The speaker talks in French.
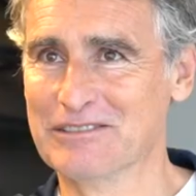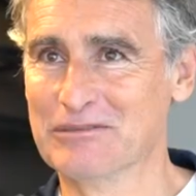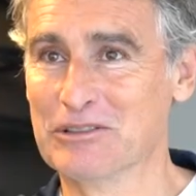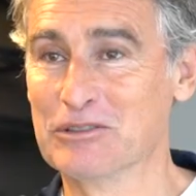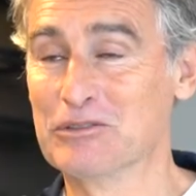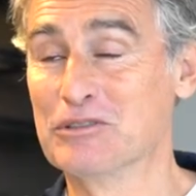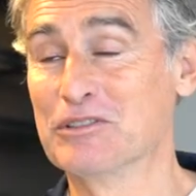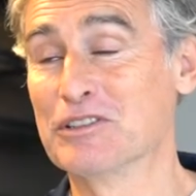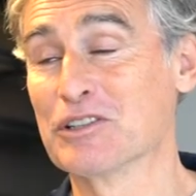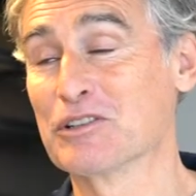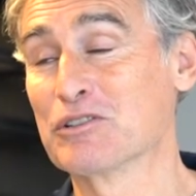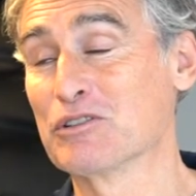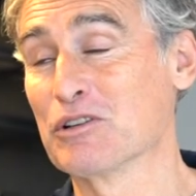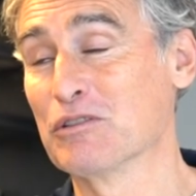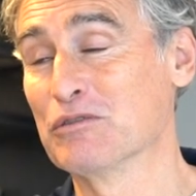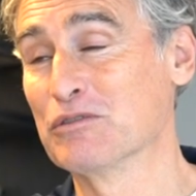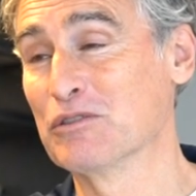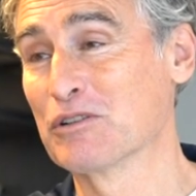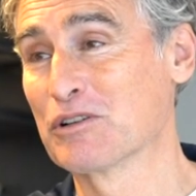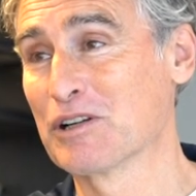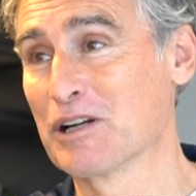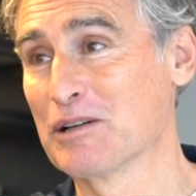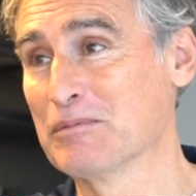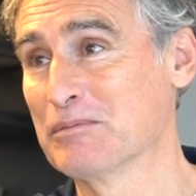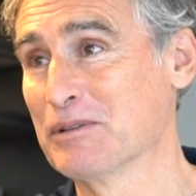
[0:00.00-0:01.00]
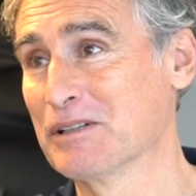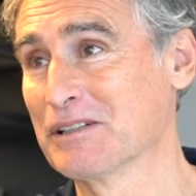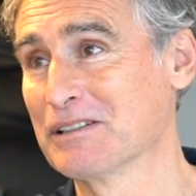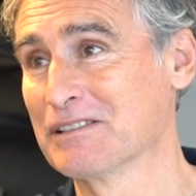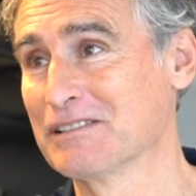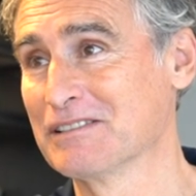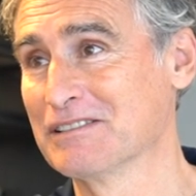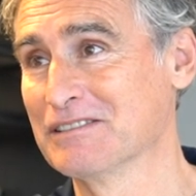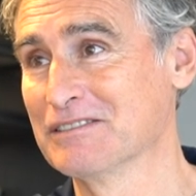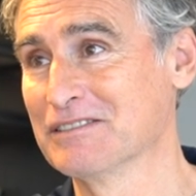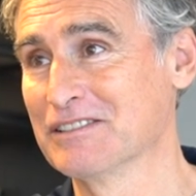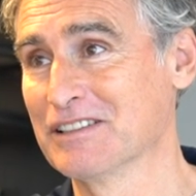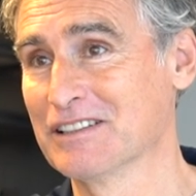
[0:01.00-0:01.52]
bah, Tu sais que je suis un faux calme,
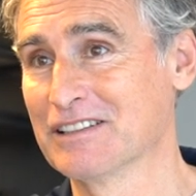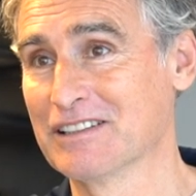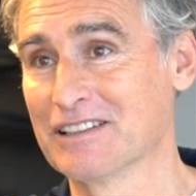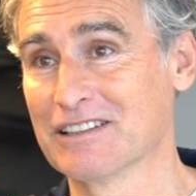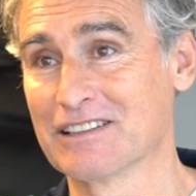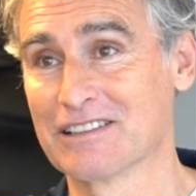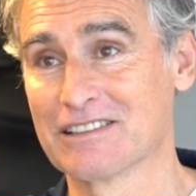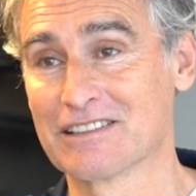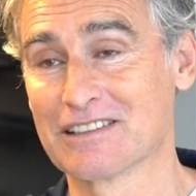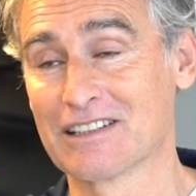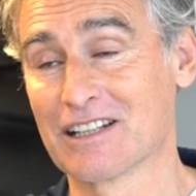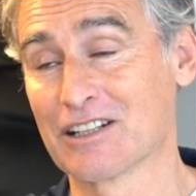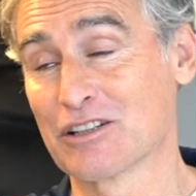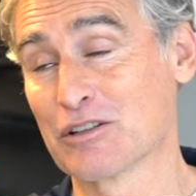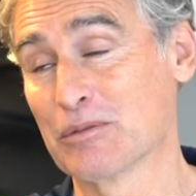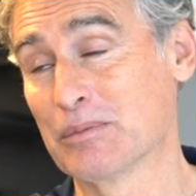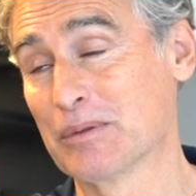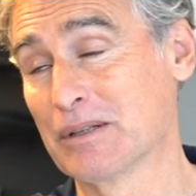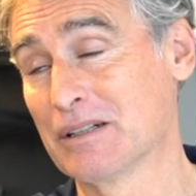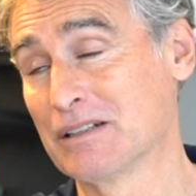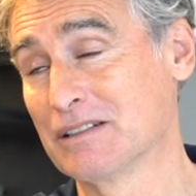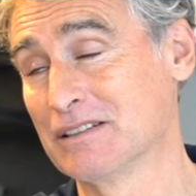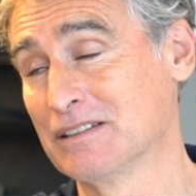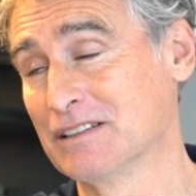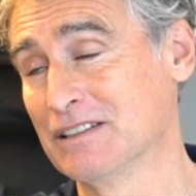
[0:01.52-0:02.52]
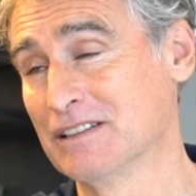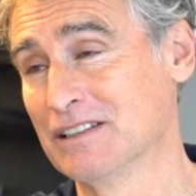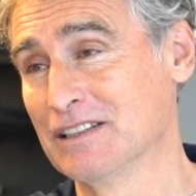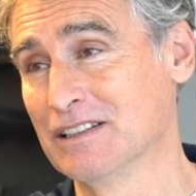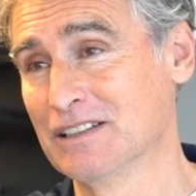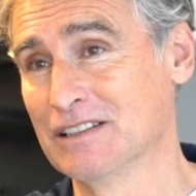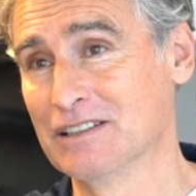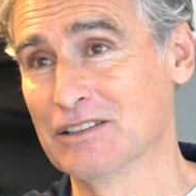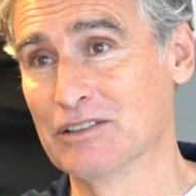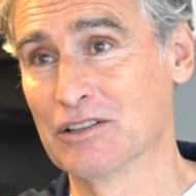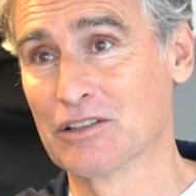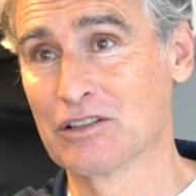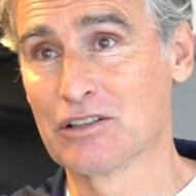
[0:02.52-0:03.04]
hein, en fait, oui. quelque part.
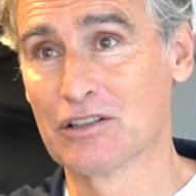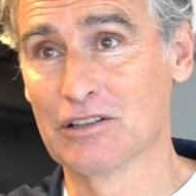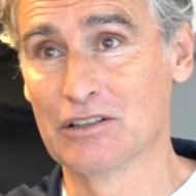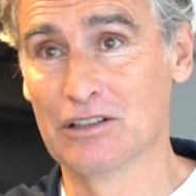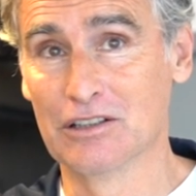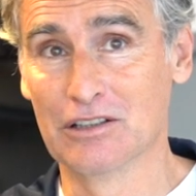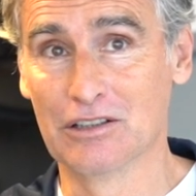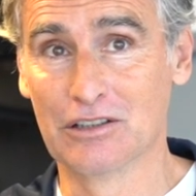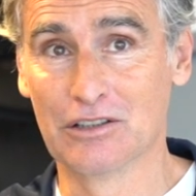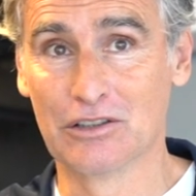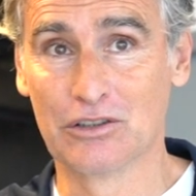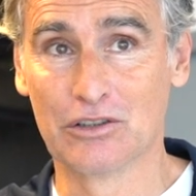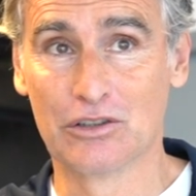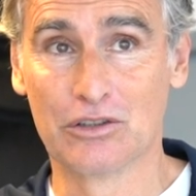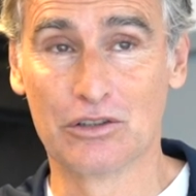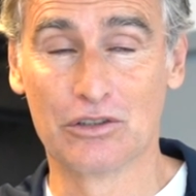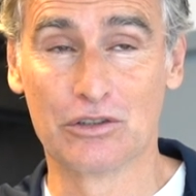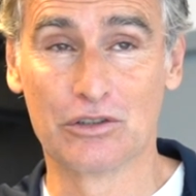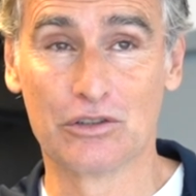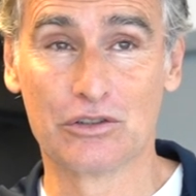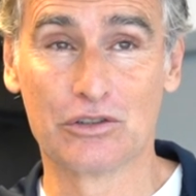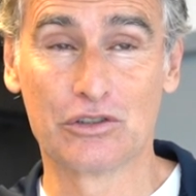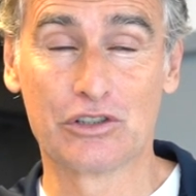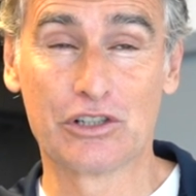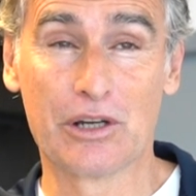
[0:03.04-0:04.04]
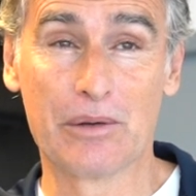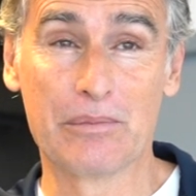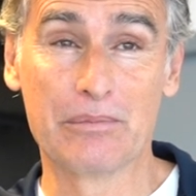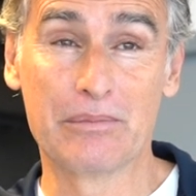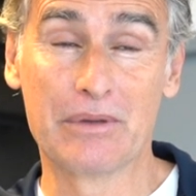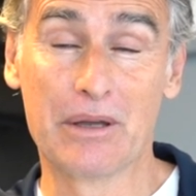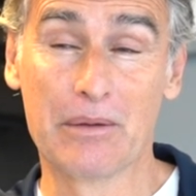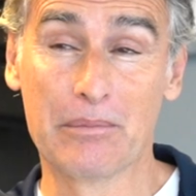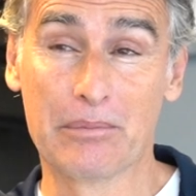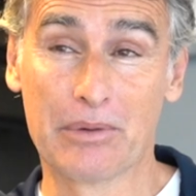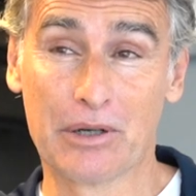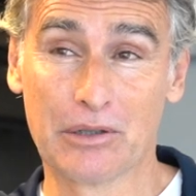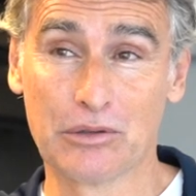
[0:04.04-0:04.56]
Donc j'aime
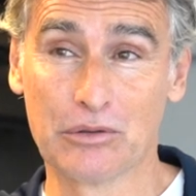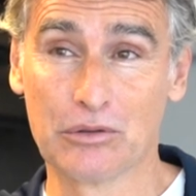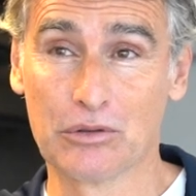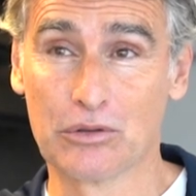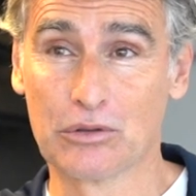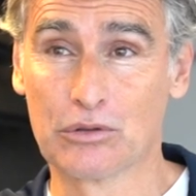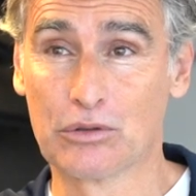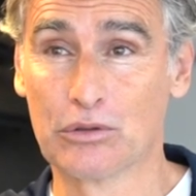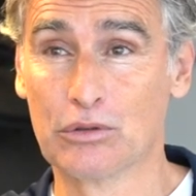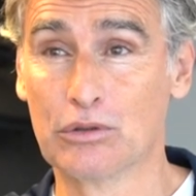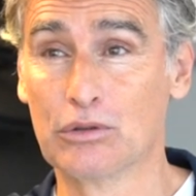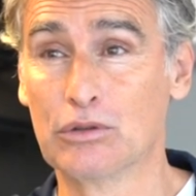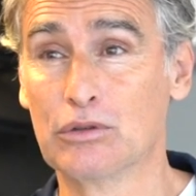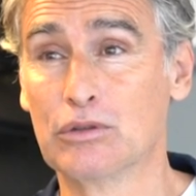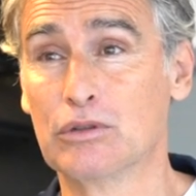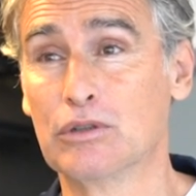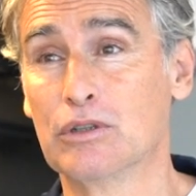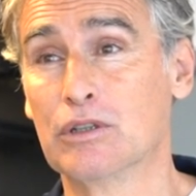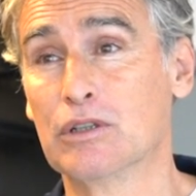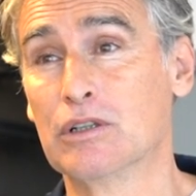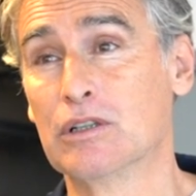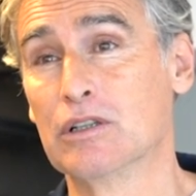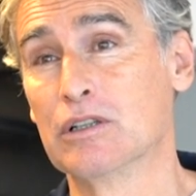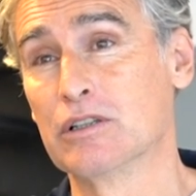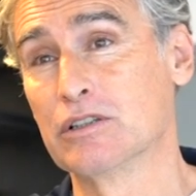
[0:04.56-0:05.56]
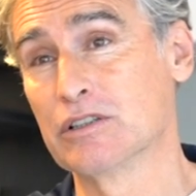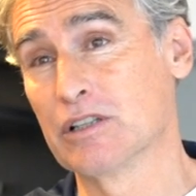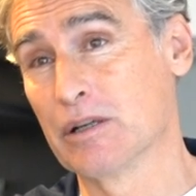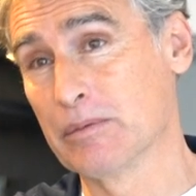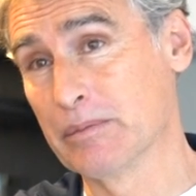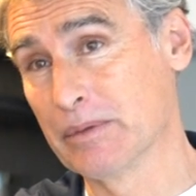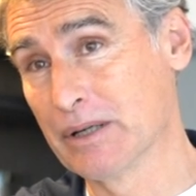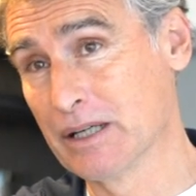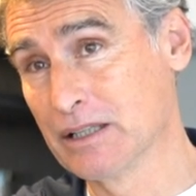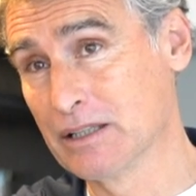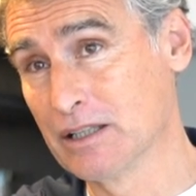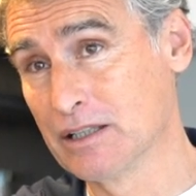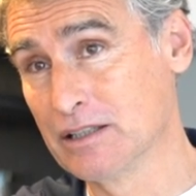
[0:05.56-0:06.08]
bien prendre du recul, j'aime
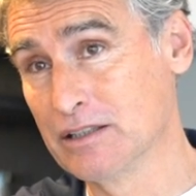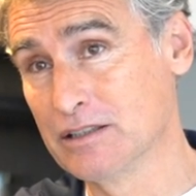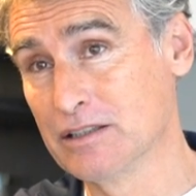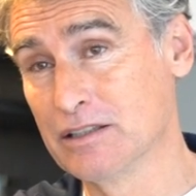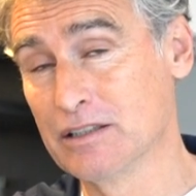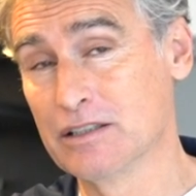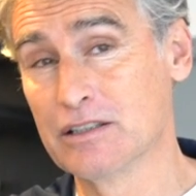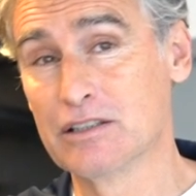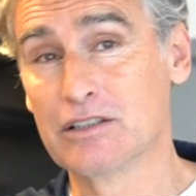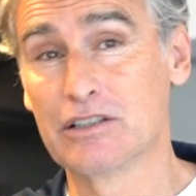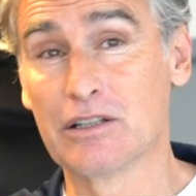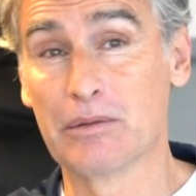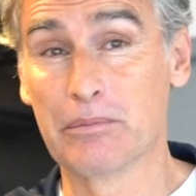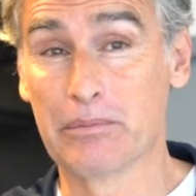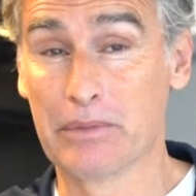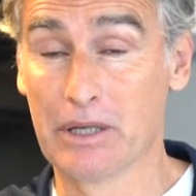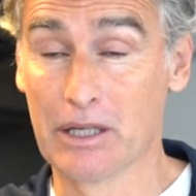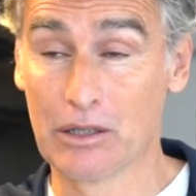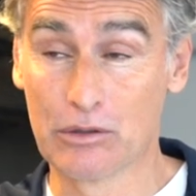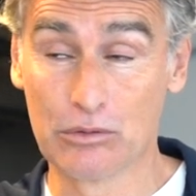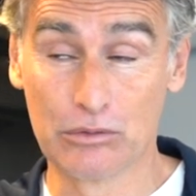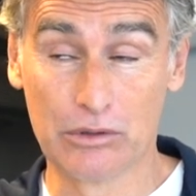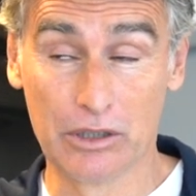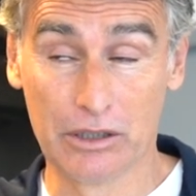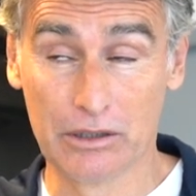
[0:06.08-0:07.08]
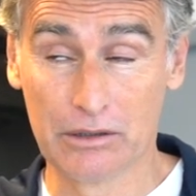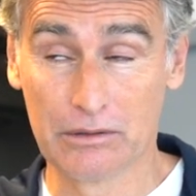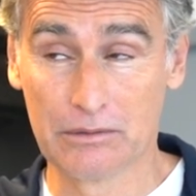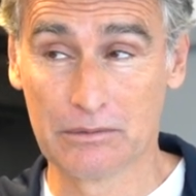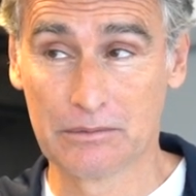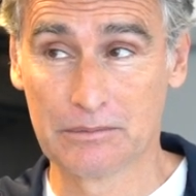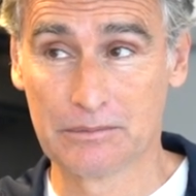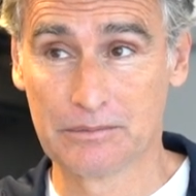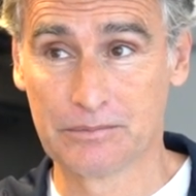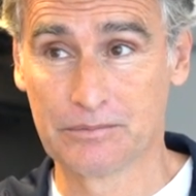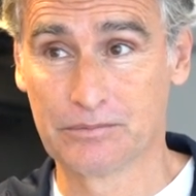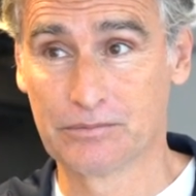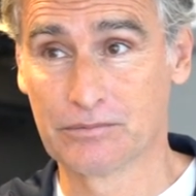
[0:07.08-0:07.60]
bien analyser, j'aime bien écouter
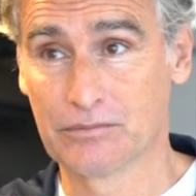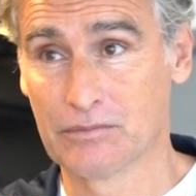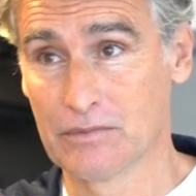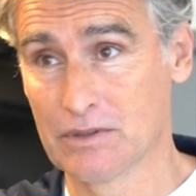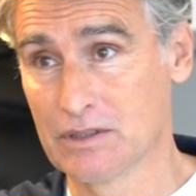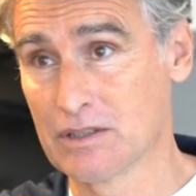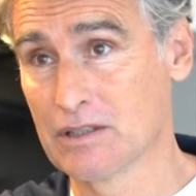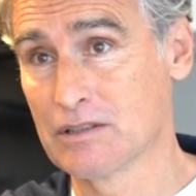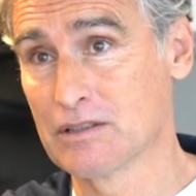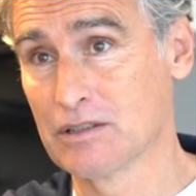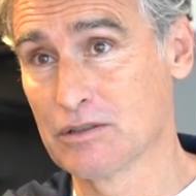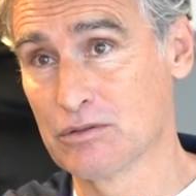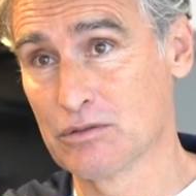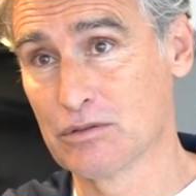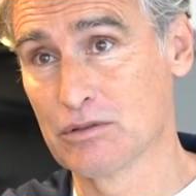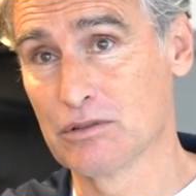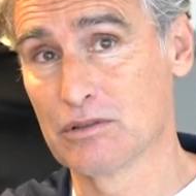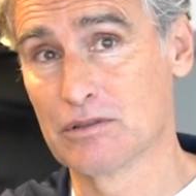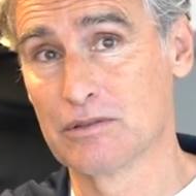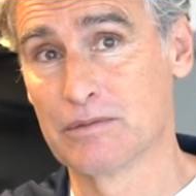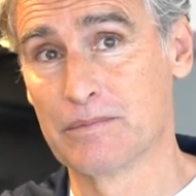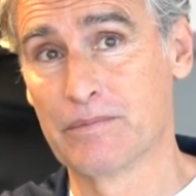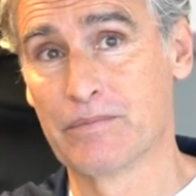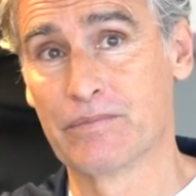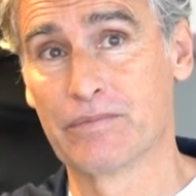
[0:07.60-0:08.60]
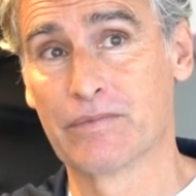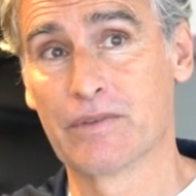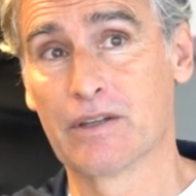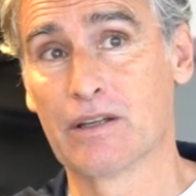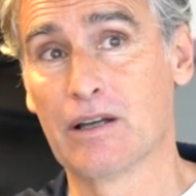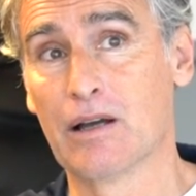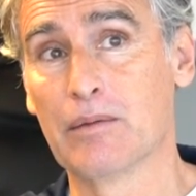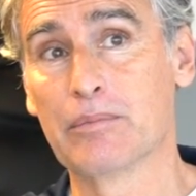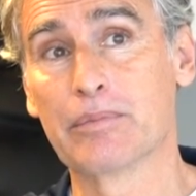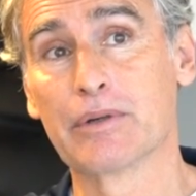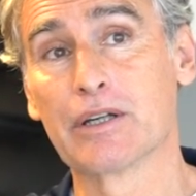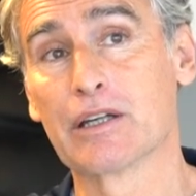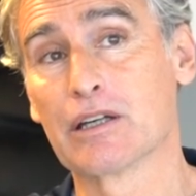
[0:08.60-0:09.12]
ça c'est sûr.
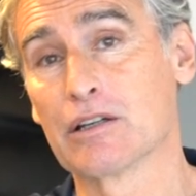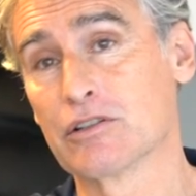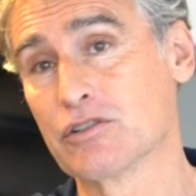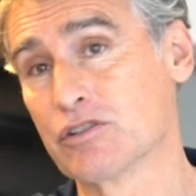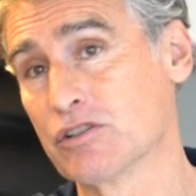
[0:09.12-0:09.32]
Après, quand